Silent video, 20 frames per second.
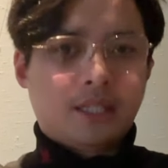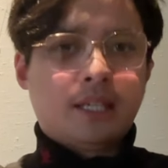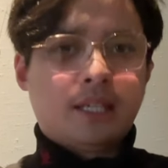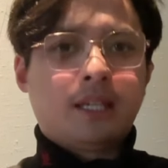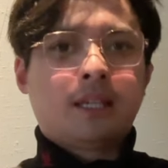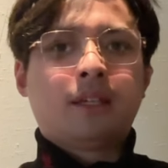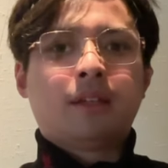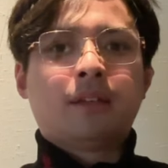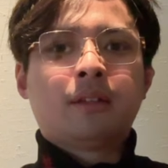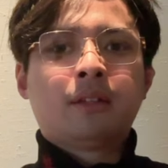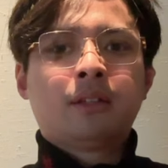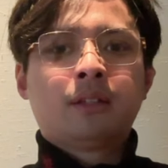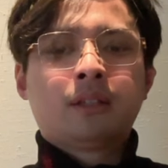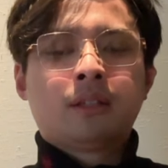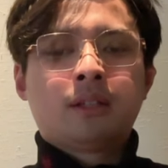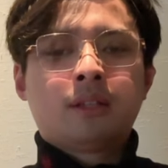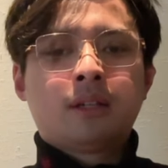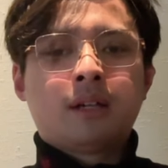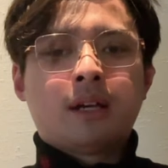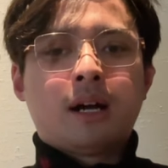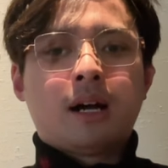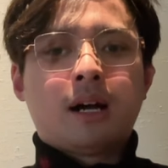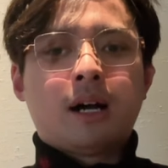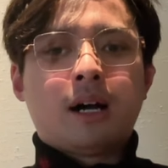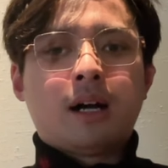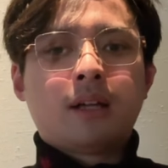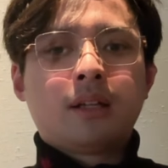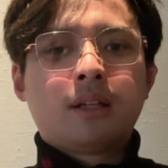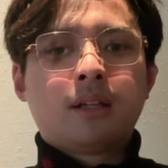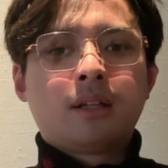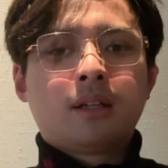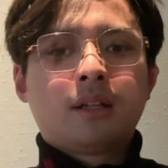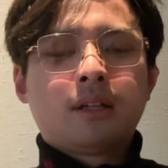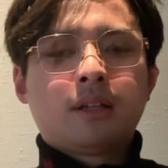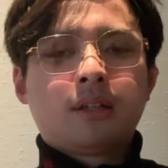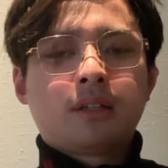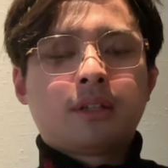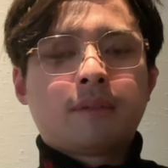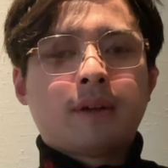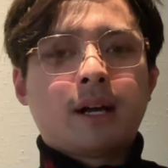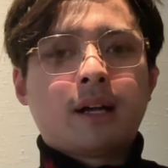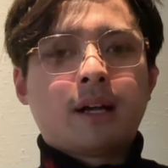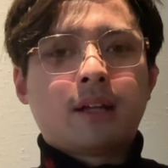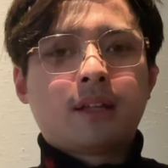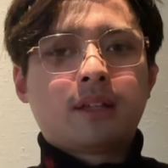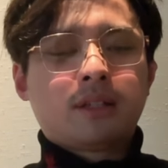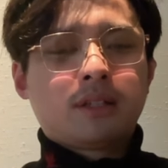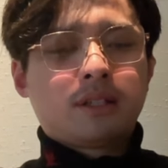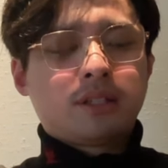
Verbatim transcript: 营啊，对吧？